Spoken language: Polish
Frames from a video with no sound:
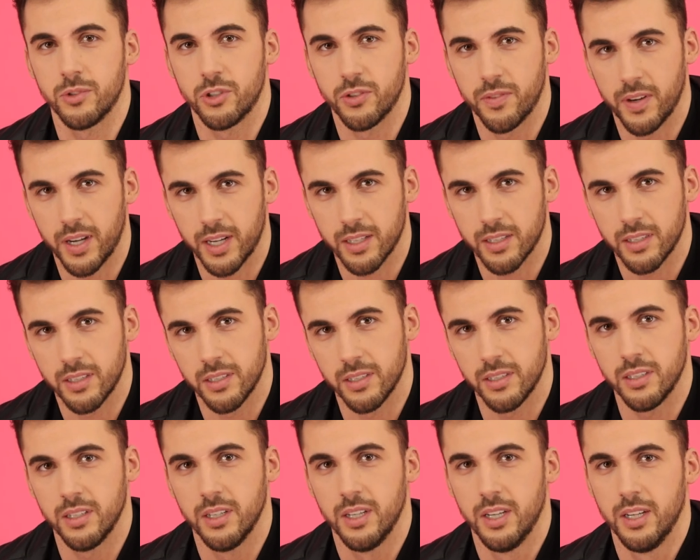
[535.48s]

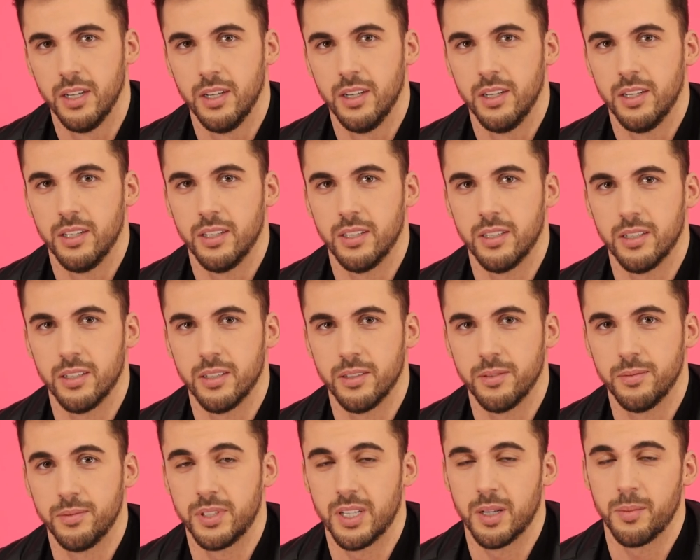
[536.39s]
czwarty.
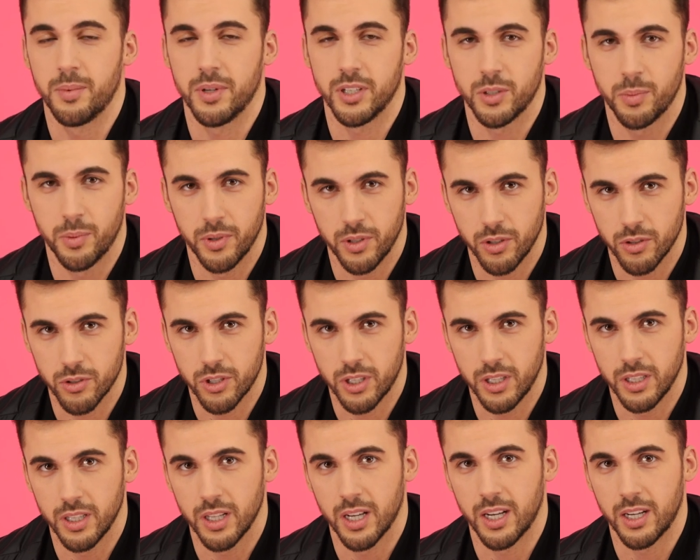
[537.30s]
E, zebrać
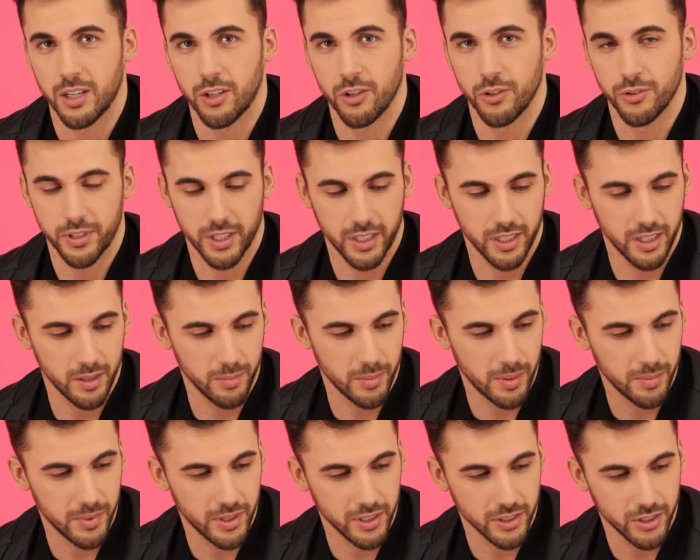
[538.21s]
pieniążki na kontener.
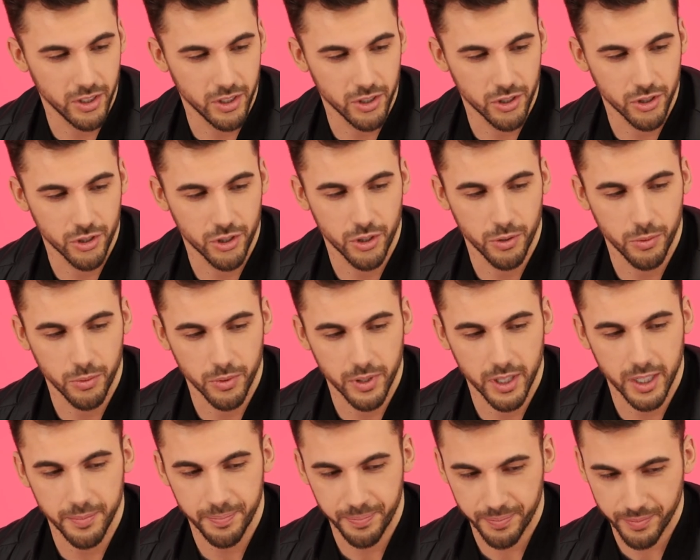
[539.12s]
Mam nadzieję, że się
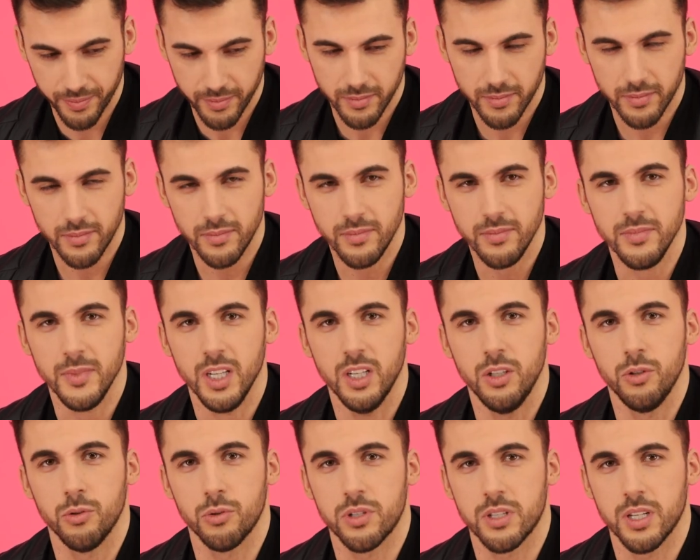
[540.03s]
uda
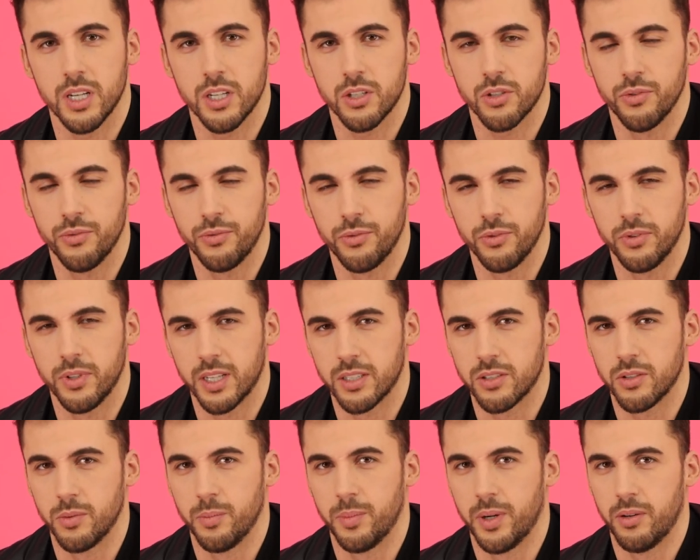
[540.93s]
już z naszą
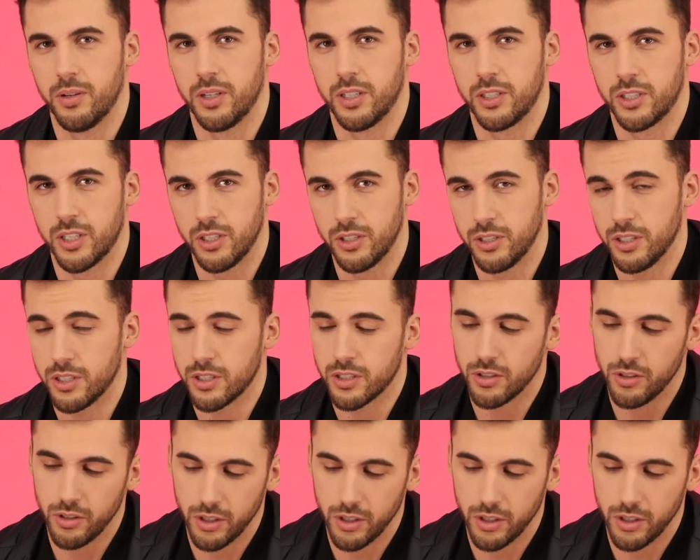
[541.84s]
fundacją Power Changers.